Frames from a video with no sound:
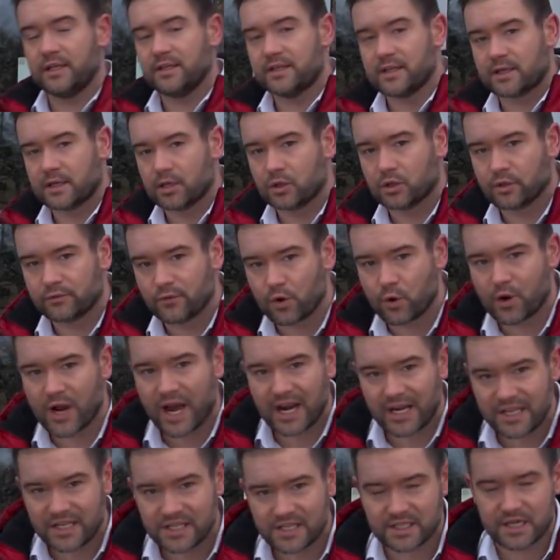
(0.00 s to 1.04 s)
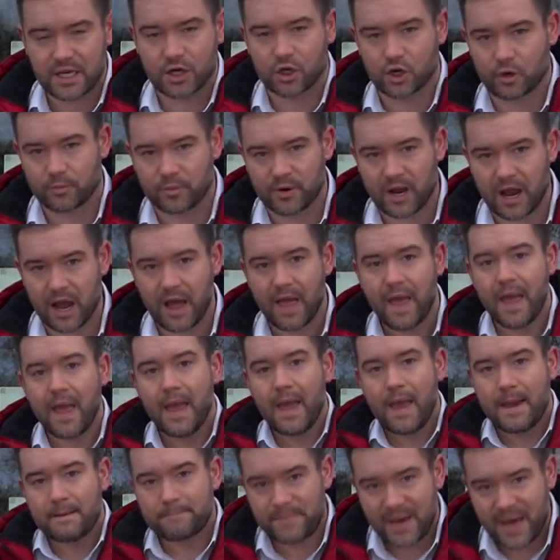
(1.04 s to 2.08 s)
internetową
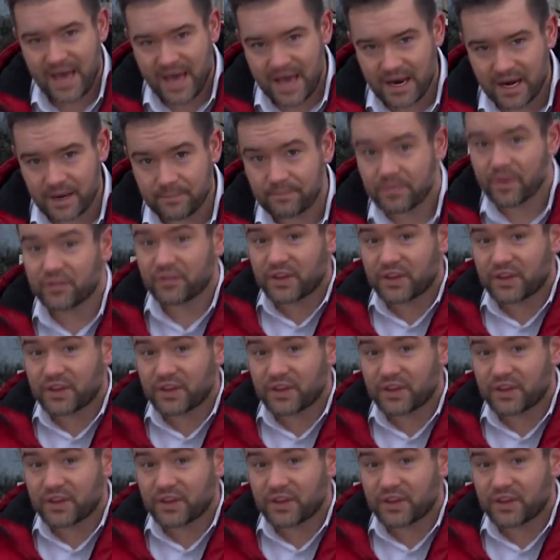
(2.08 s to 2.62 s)
kaliński.pl.